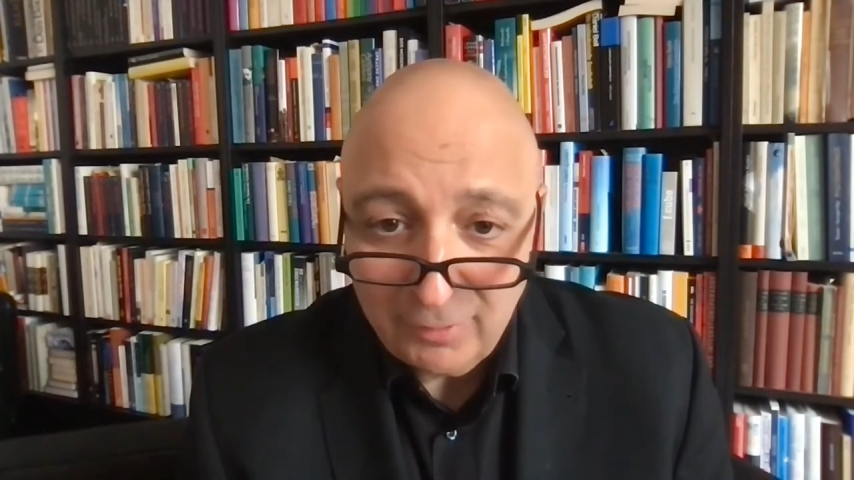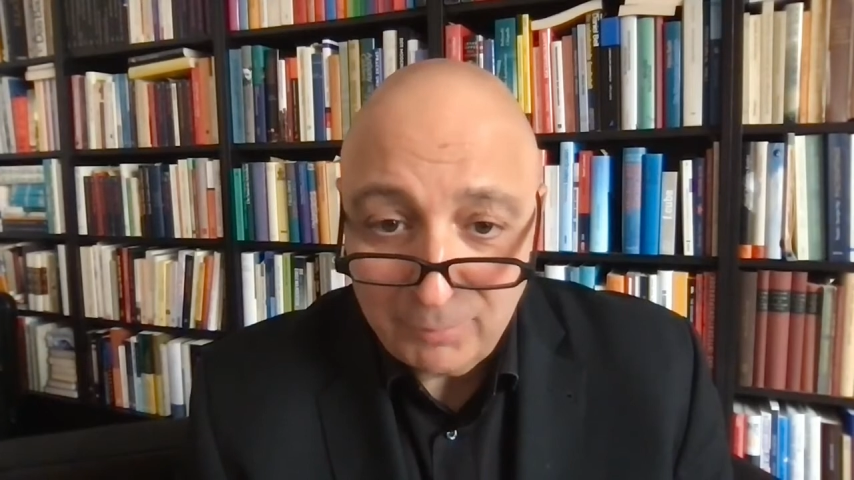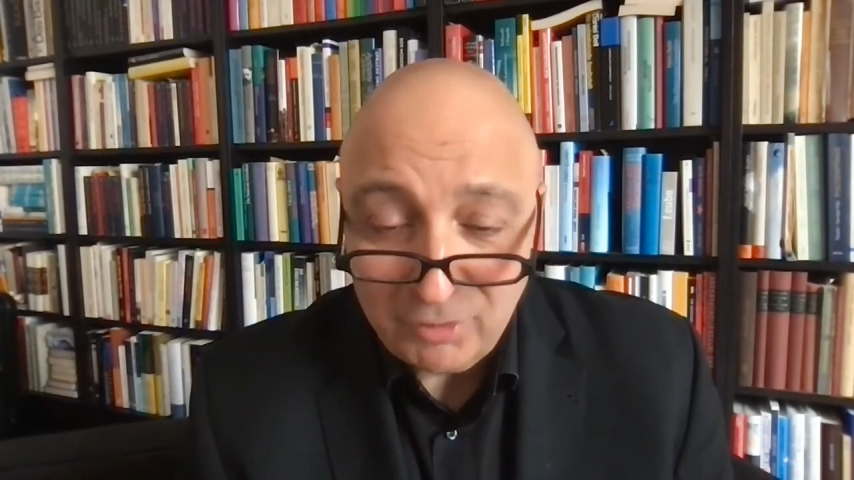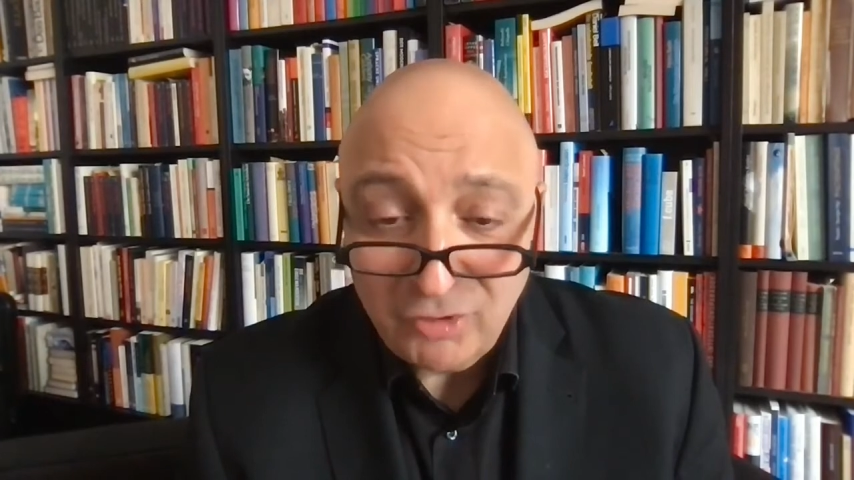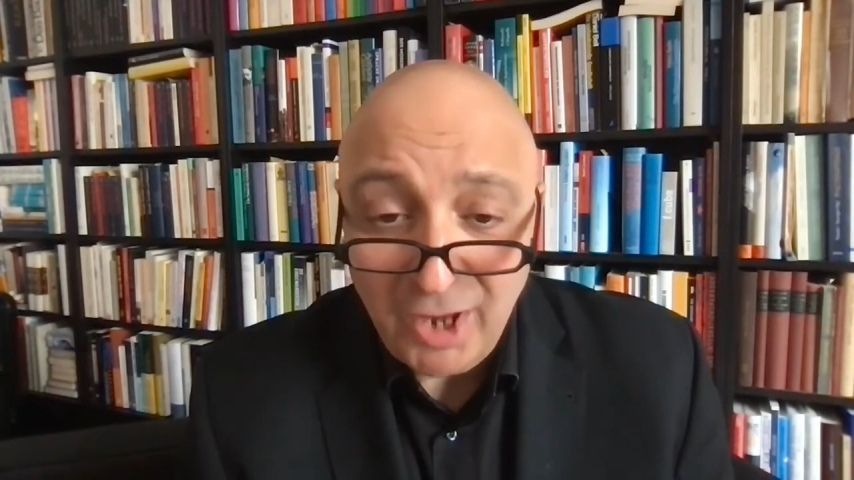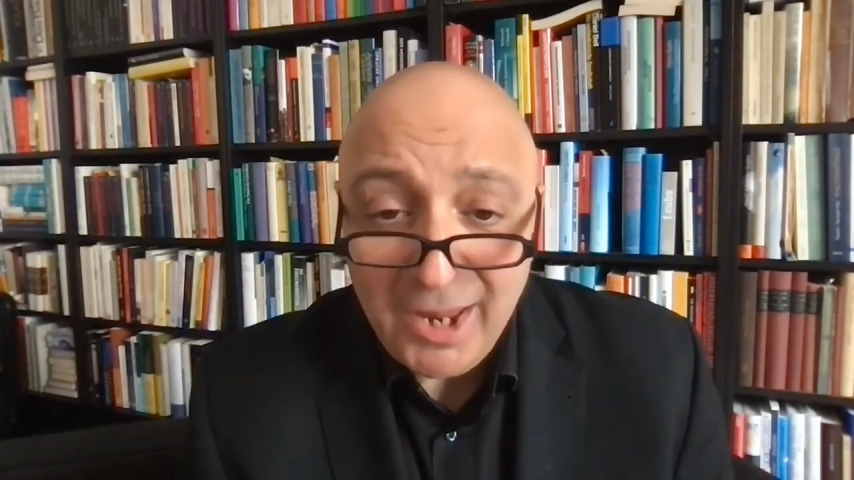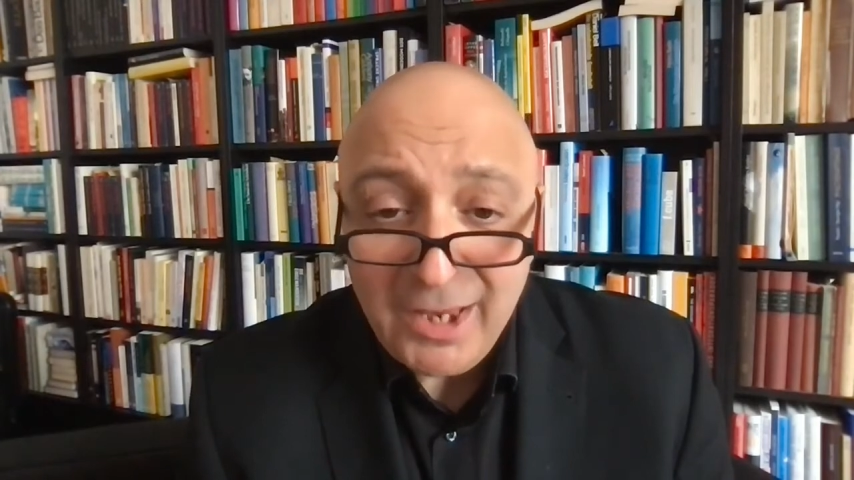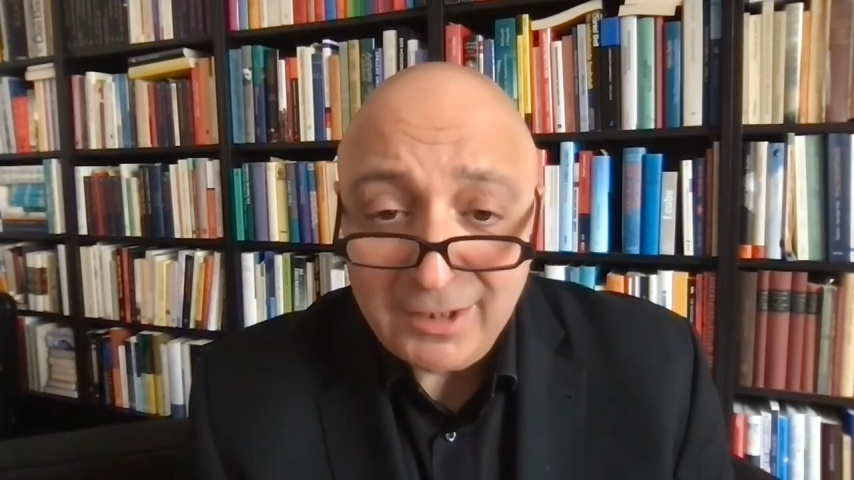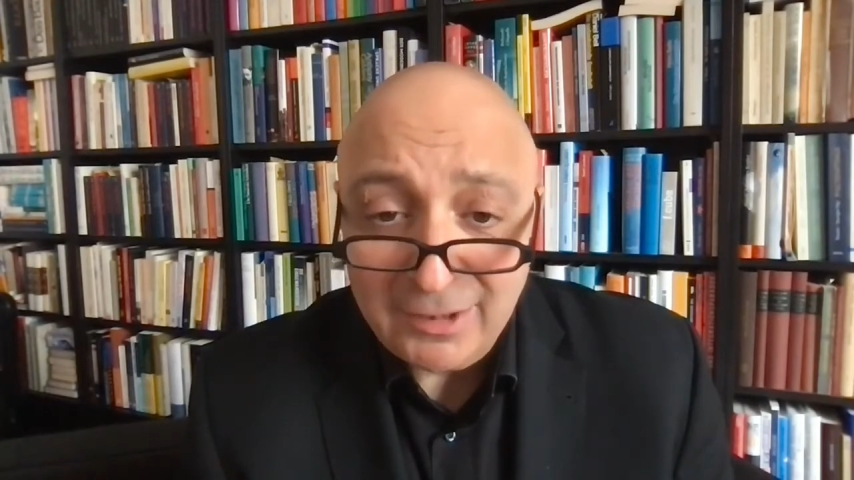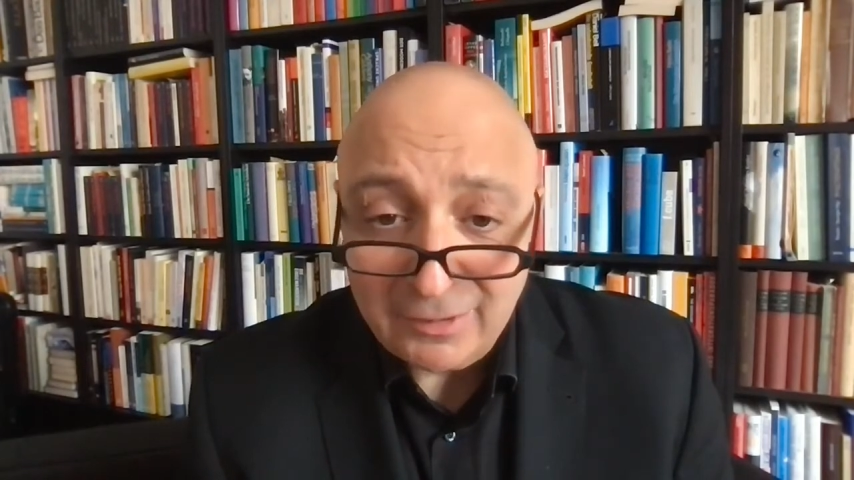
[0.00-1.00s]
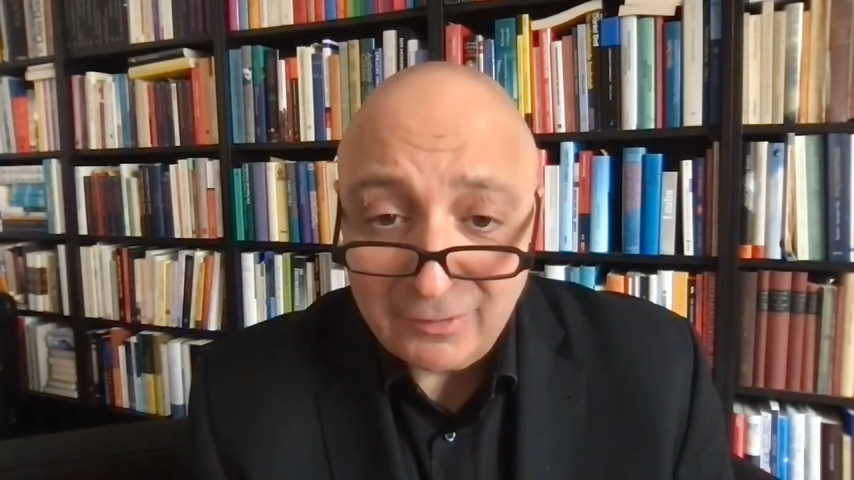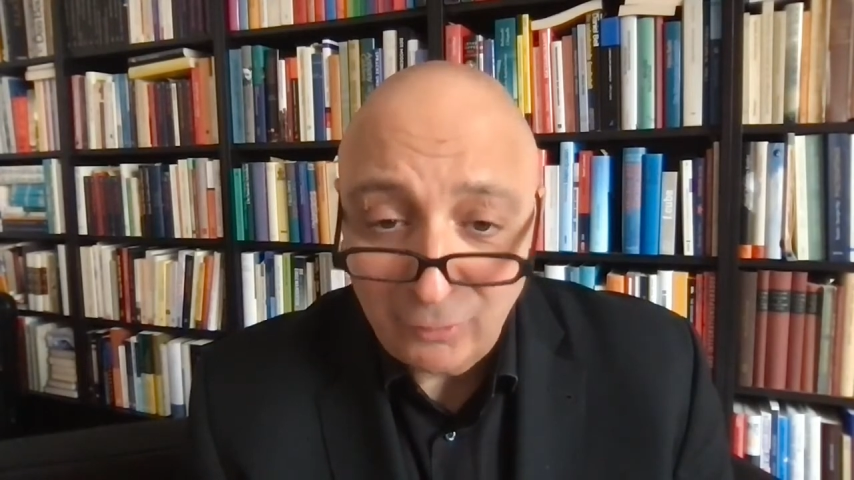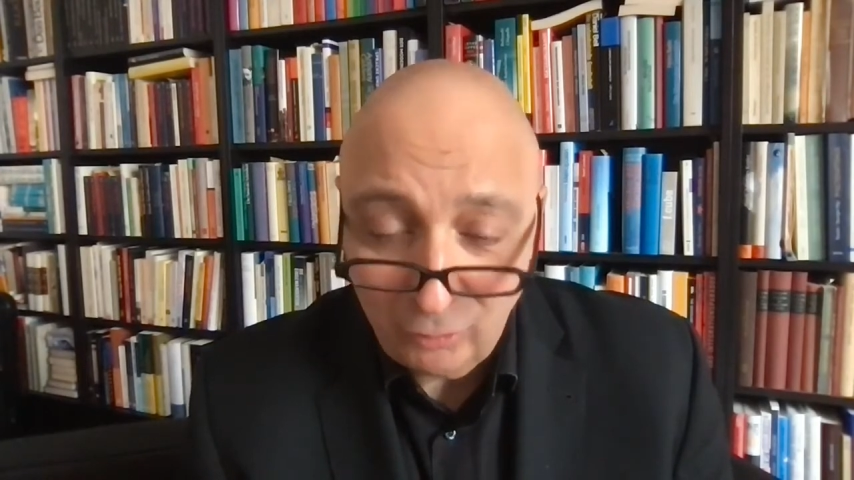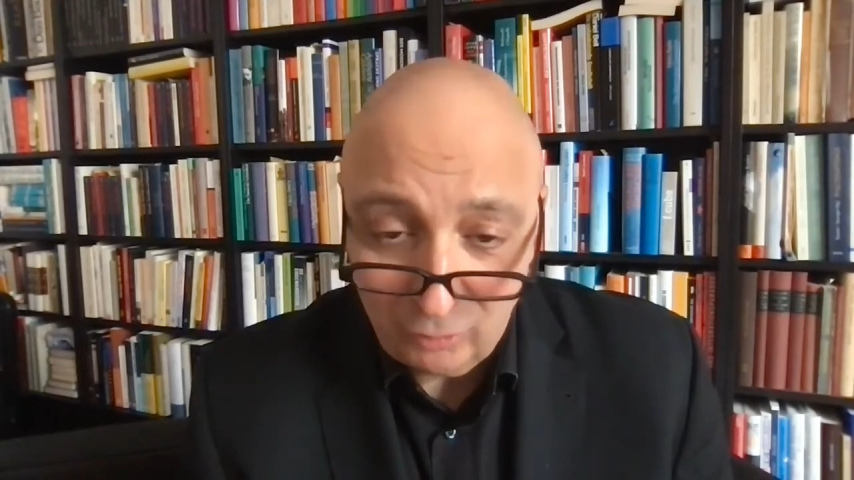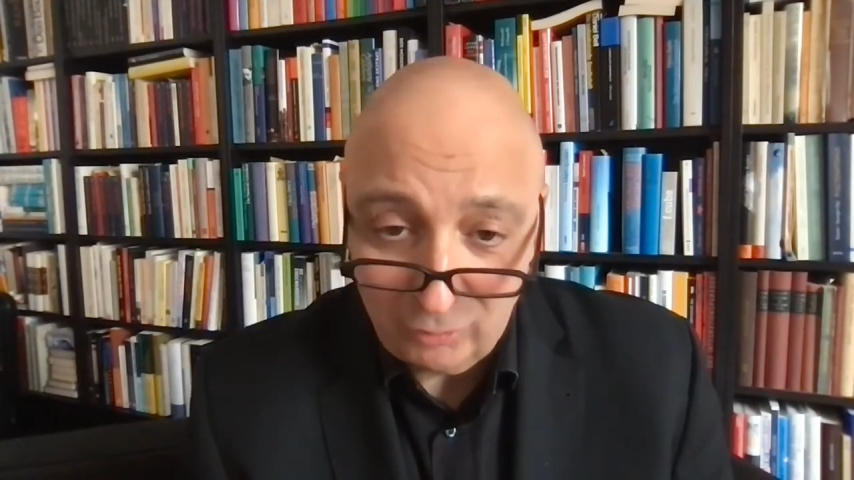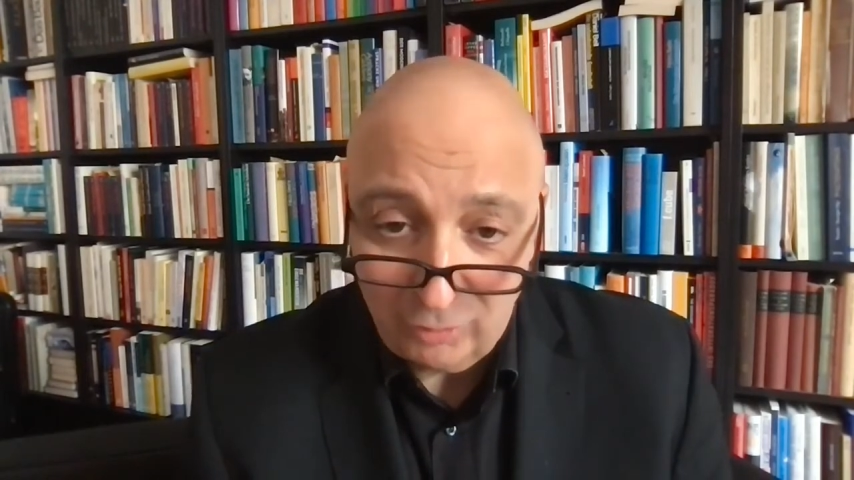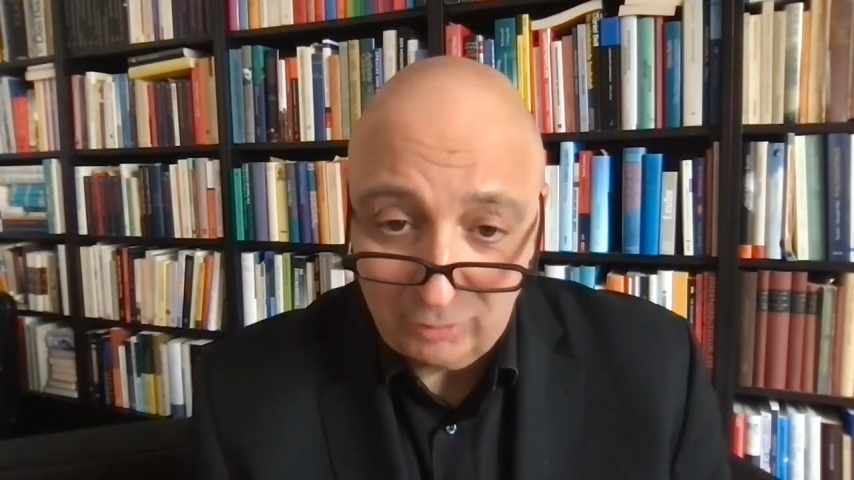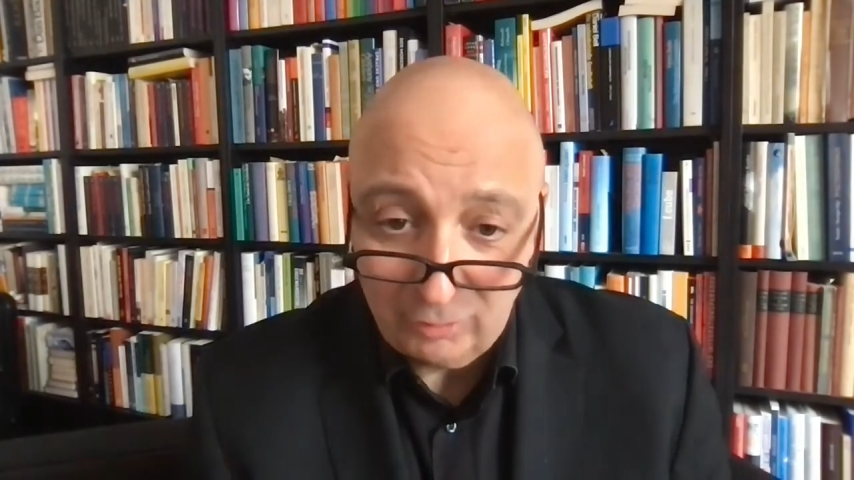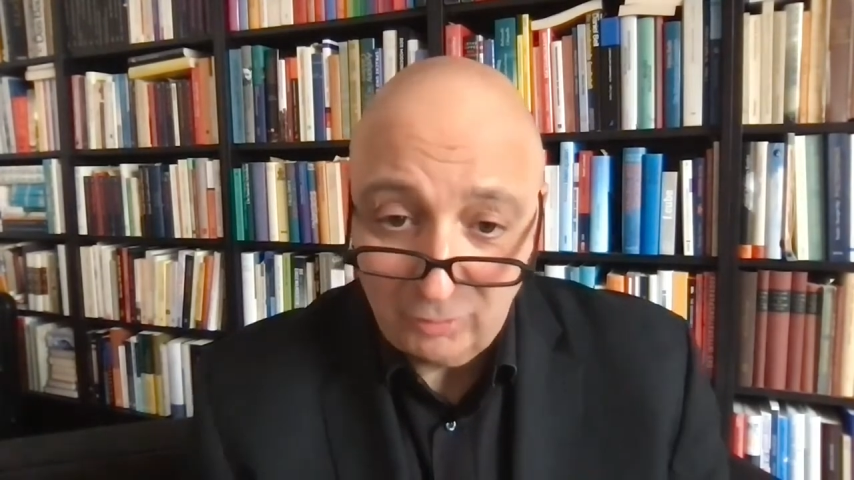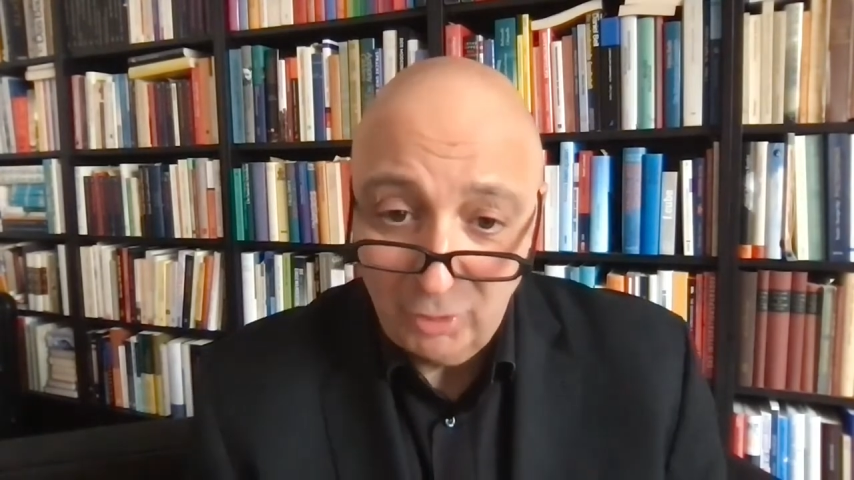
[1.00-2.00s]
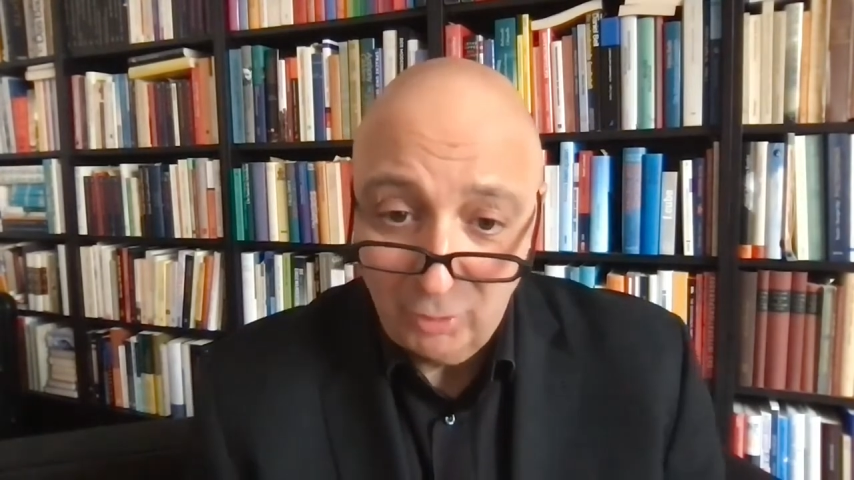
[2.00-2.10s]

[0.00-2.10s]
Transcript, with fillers: beteiligen zu können?